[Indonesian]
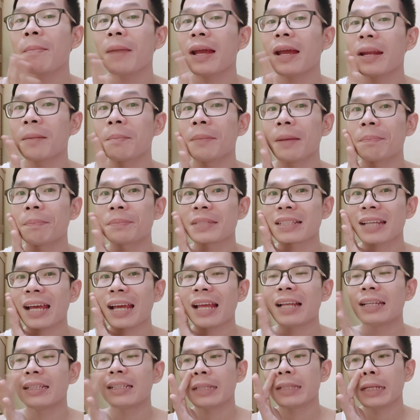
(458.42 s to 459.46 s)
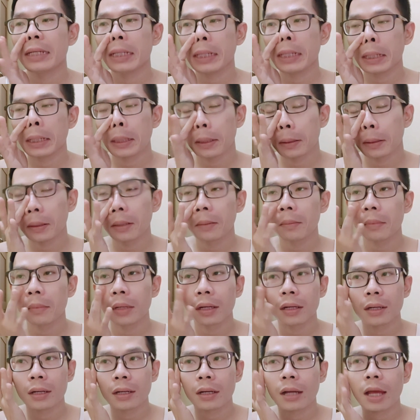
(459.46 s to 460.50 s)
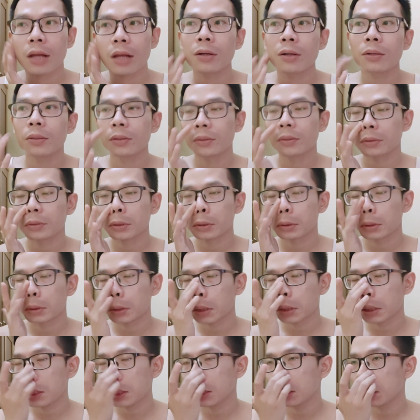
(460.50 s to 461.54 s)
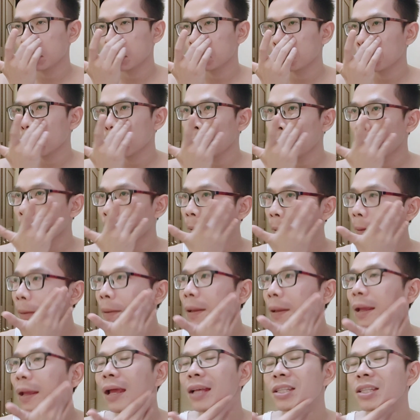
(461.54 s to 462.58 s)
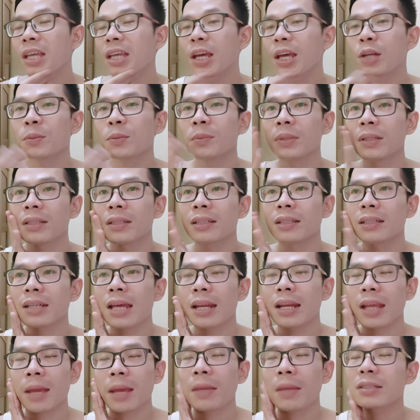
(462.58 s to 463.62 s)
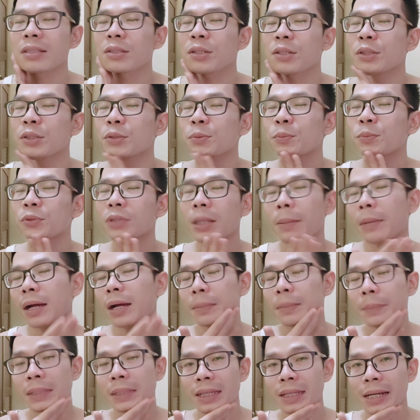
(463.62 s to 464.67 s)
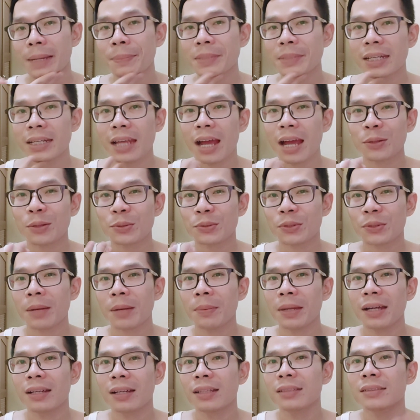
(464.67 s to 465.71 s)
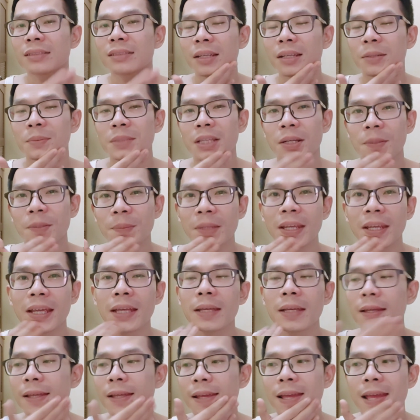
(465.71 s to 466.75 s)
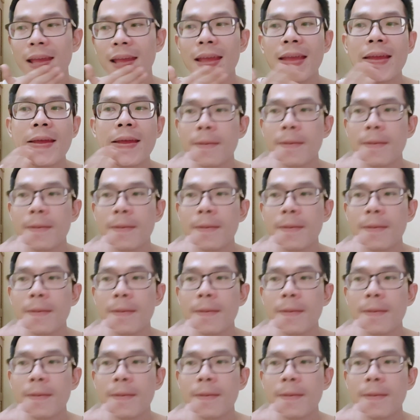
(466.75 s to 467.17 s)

Nah ini tambah lembab sekali. Jadi uh, kalau ini itu ya serum dari MS itu mudah banget menyerap. Jadi aku suka banget serum-serumnya.